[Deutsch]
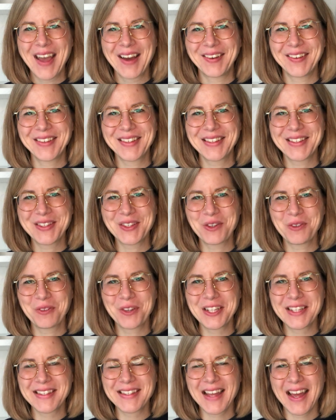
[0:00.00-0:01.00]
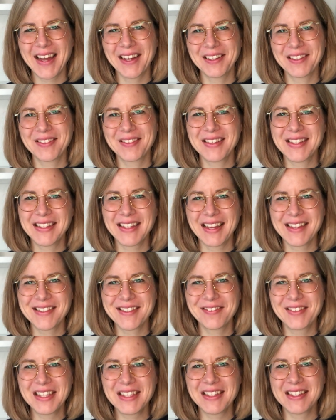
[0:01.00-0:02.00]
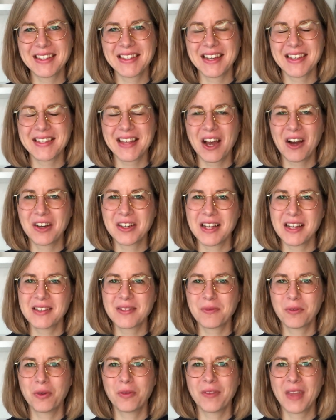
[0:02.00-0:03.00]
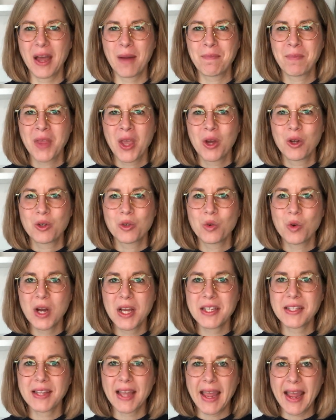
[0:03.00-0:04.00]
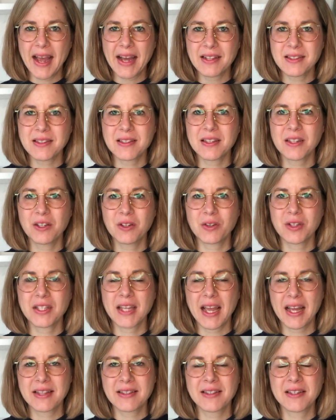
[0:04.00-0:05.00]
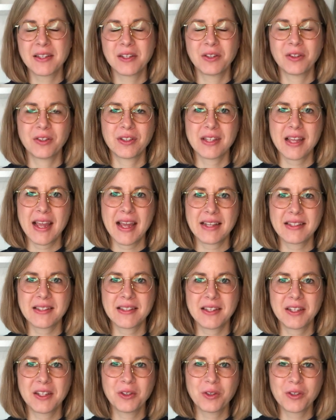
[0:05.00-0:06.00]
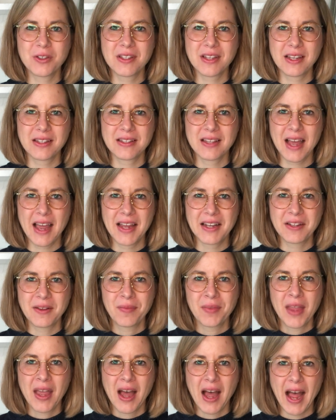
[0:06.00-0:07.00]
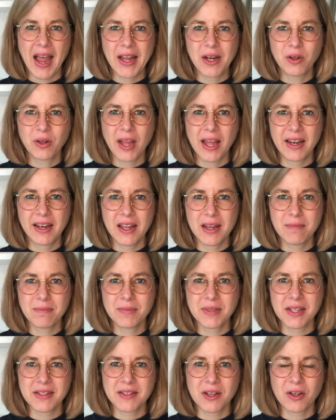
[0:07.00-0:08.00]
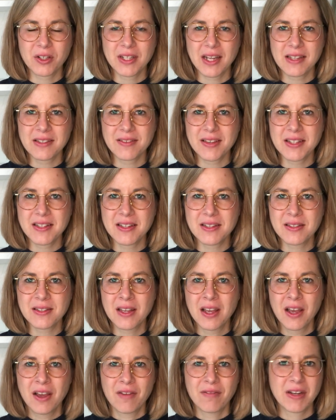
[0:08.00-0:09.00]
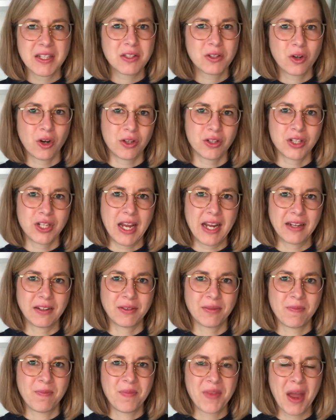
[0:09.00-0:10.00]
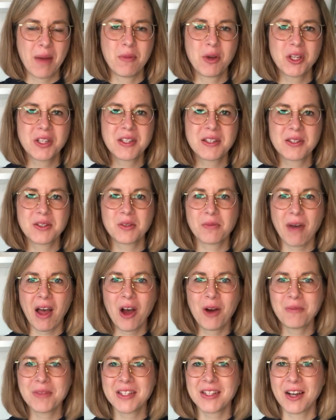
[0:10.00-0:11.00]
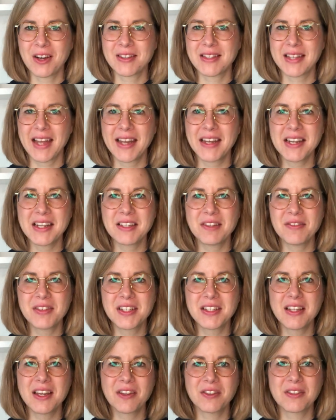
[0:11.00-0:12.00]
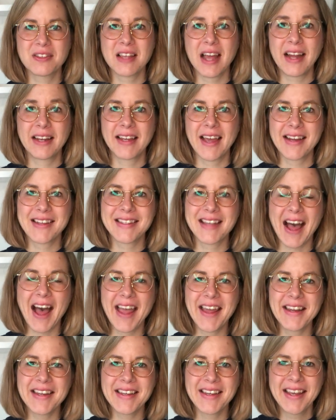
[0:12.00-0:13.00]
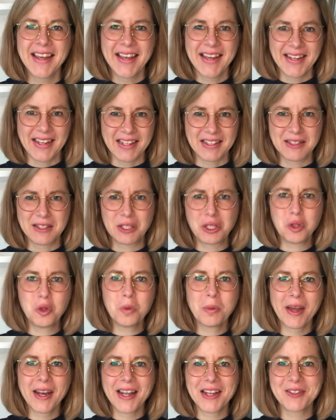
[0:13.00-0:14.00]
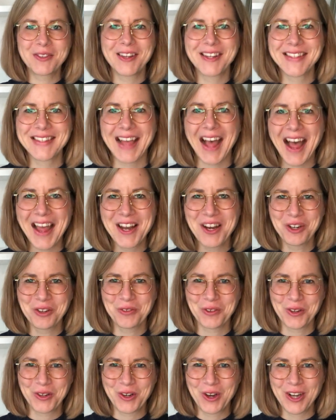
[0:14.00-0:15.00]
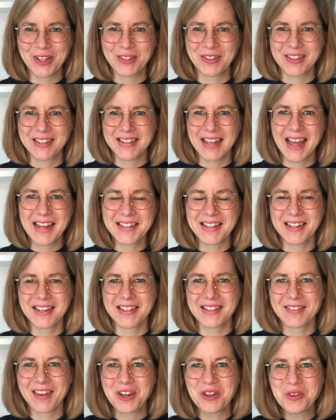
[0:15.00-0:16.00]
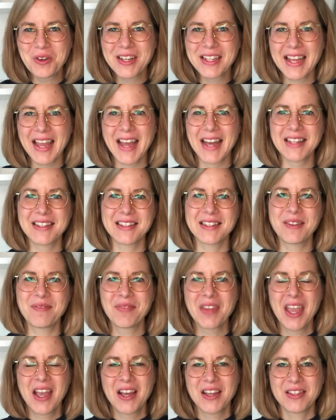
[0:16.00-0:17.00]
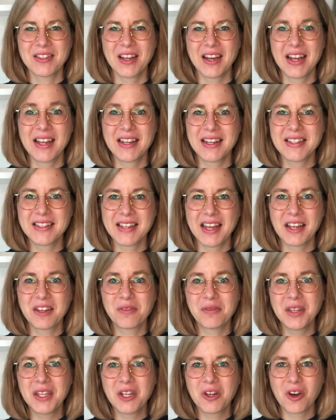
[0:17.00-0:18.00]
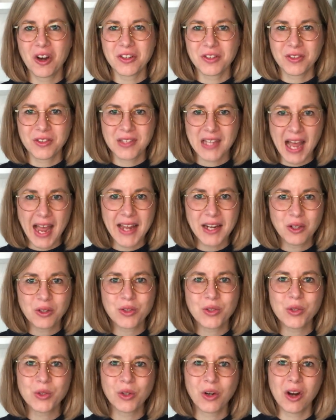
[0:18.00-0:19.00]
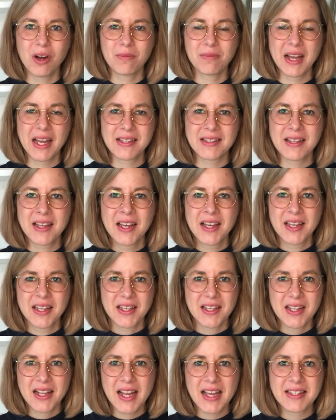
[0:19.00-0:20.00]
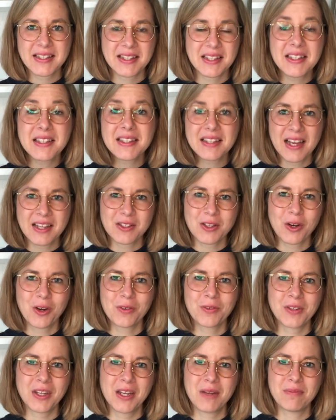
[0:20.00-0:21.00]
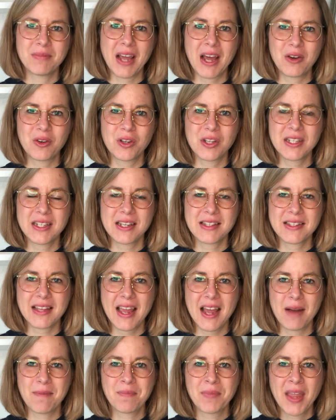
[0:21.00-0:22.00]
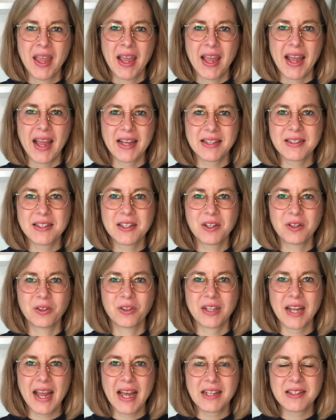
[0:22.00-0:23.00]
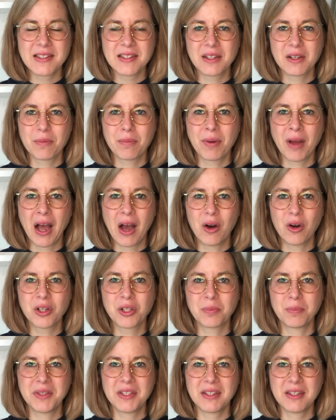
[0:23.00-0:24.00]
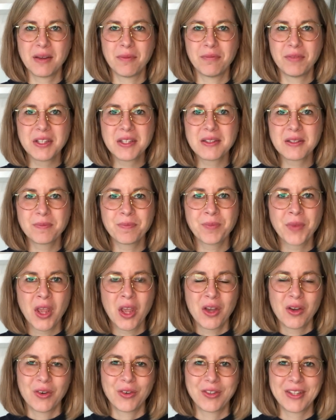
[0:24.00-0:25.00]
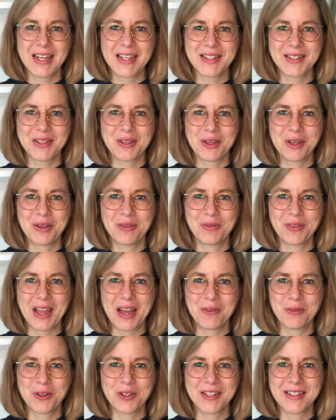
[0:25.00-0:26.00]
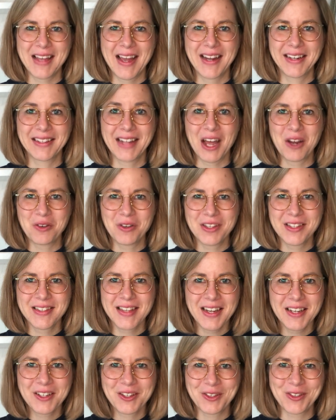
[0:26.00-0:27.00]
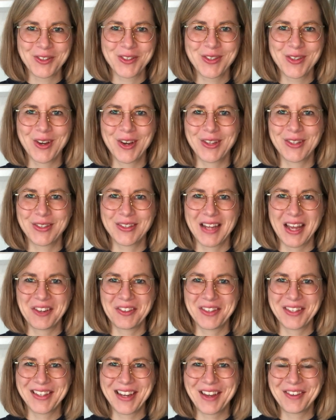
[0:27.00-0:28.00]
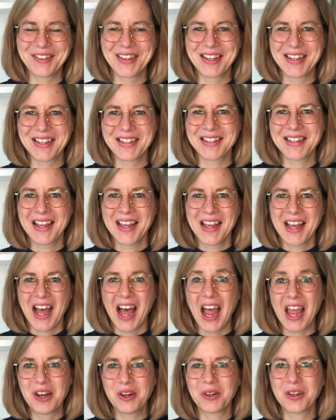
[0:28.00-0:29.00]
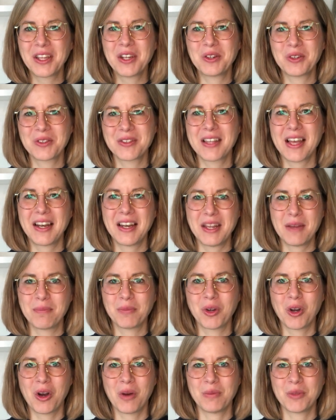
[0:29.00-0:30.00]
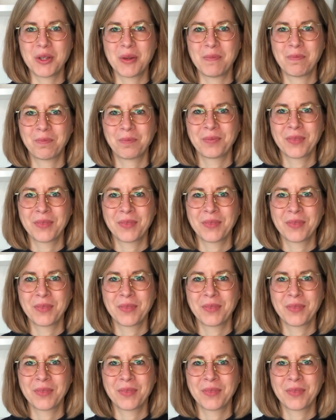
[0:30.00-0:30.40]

Und so würde ich sagen, es finde ich ganz wichtig, dass auch das, wo wir durch Ärzte, durch Ärztinnen und Ärzte in unserer Zeit Heilung erleben, dass auch das was ist, was Gott schenkt. Da möchte ich das überhaupt nicht auseinanderdividieren und sagen, ja, das eine, das ist die übernatürliche Heilung von Gott und das andere, das waren nur die Ärzte, sondern ich denke, wie Gott uns Heilung zukommen lässt, ist ganz oft eben dadurch, dass er Ärztinnen und Ärzte gebraucht mit ihrem Wissen. Und das, äh, da würde ich sagen, dadurch segnet uns Gott und dadurch schafft er, dass Heilung in unser Leben kommt.